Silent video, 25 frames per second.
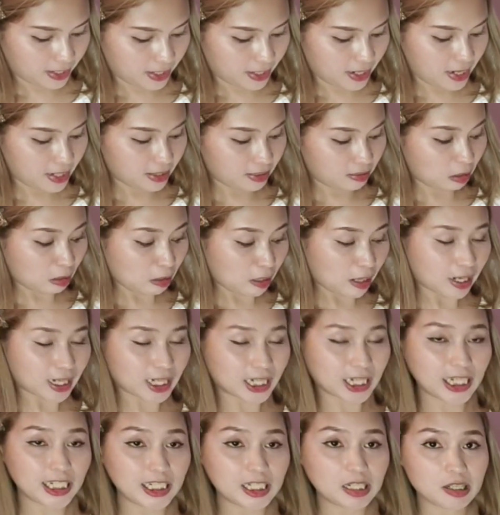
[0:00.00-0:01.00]
Ayan,
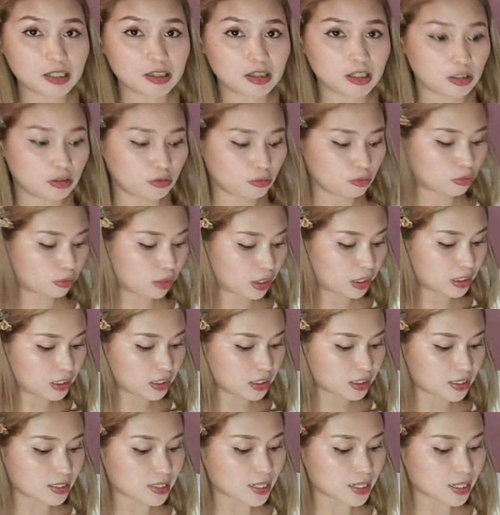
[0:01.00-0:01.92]
tinanggal natin yung kanyang